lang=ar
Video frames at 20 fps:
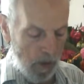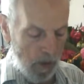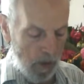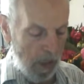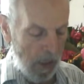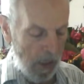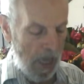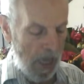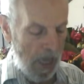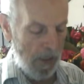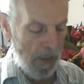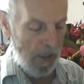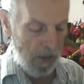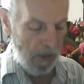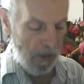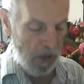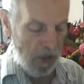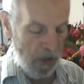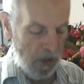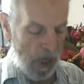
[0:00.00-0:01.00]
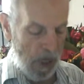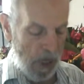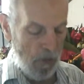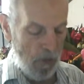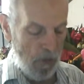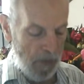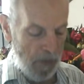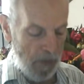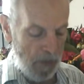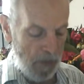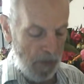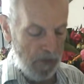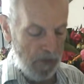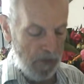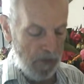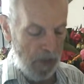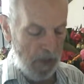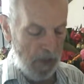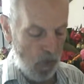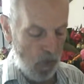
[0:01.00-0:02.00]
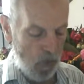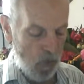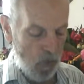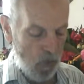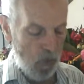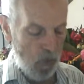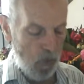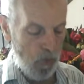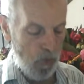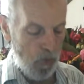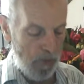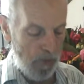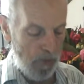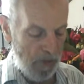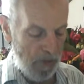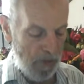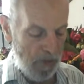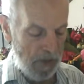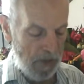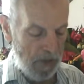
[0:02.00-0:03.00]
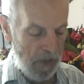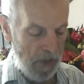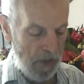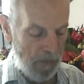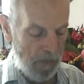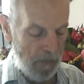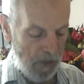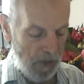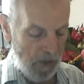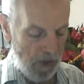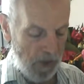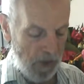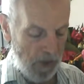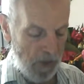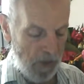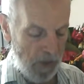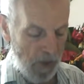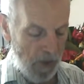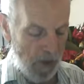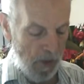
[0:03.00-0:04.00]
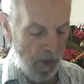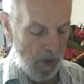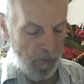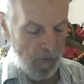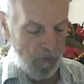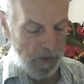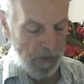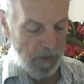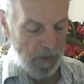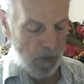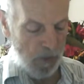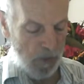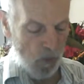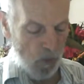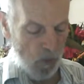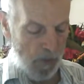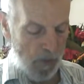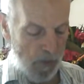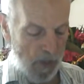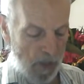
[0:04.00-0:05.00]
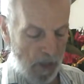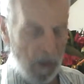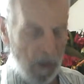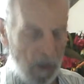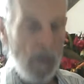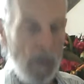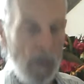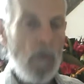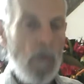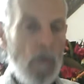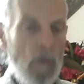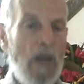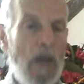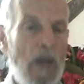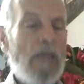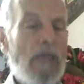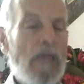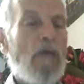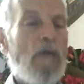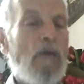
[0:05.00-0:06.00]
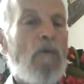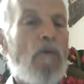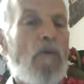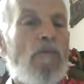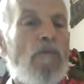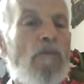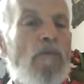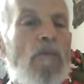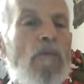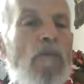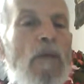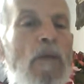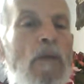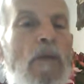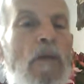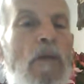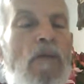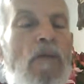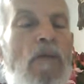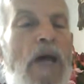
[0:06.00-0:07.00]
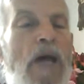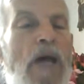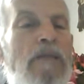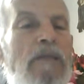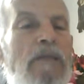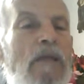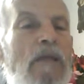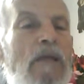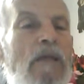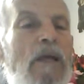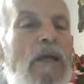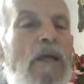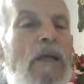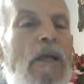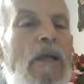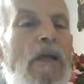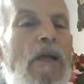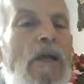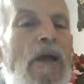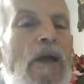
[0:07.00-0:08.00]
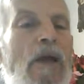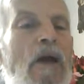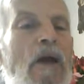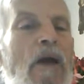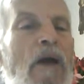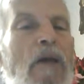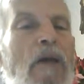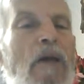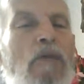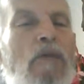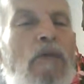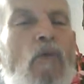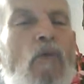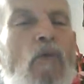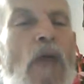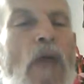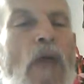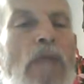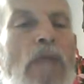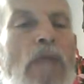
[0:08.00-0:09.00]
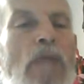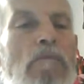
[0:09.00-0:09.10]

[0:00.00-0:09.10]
كان رجال من الإنس يعوذون برجال من الجن فزادوهم راقا وعلى اليوم في عصر الإرهاقات كلها